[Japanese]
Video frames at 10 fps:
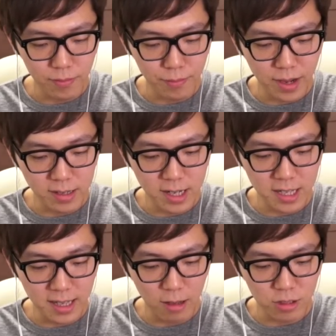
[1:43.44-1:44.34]
うん、まぐれ
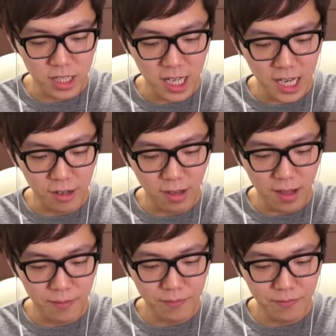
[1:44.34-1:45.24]
に頼っちゃいかんのだ。
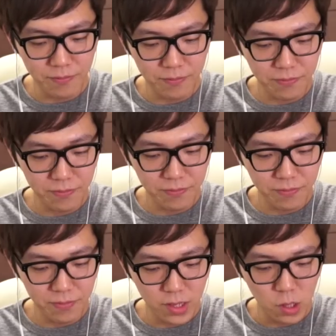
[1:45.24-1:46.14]

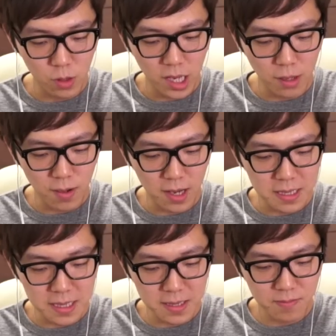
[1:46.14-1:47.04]
OK、いきま
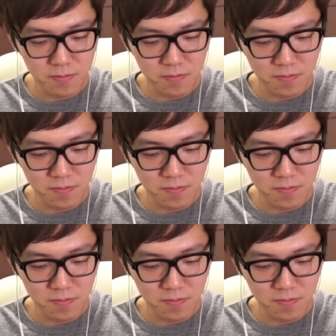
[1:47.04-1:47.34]
す。